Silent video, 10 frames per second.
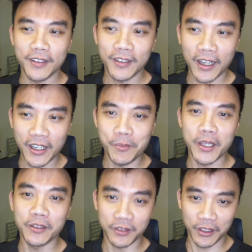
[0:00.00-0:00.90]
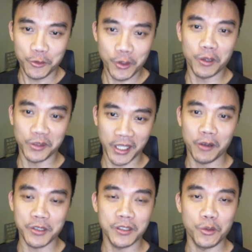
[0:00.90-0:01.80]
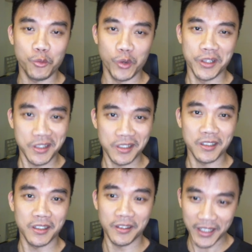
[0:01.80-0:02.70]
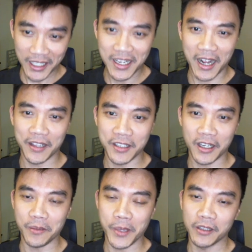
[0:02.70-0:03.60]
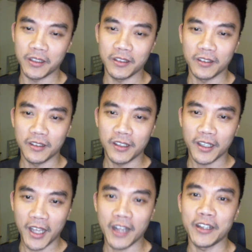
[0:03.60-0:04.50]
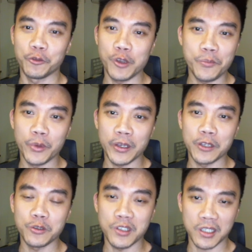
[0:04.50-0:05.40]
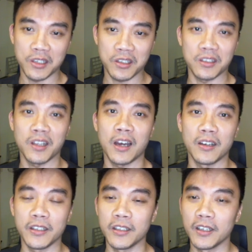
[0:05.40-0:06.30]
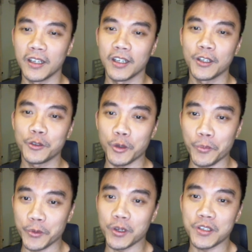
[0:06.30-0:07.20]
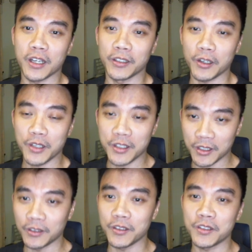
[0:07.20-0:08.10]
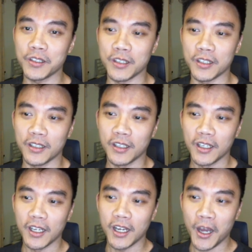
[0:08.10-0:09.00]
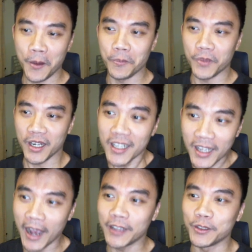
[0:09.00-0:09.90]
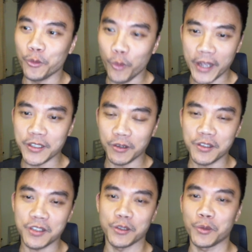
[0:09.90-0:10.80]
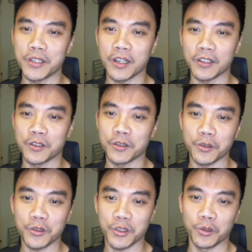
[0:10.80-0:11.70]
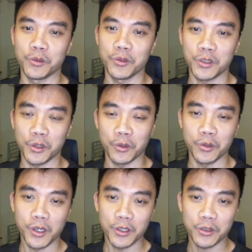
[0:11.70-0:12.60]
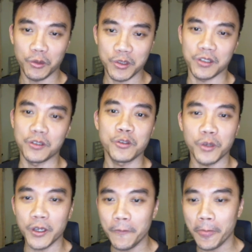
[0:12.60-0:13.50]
它里面的确有挑衅的文字等意涵在里面的，看你愿不愿意去正视它而已。所以我必须要强调，这真的是一个很厉害的外交词汇上的这种修修修辞学。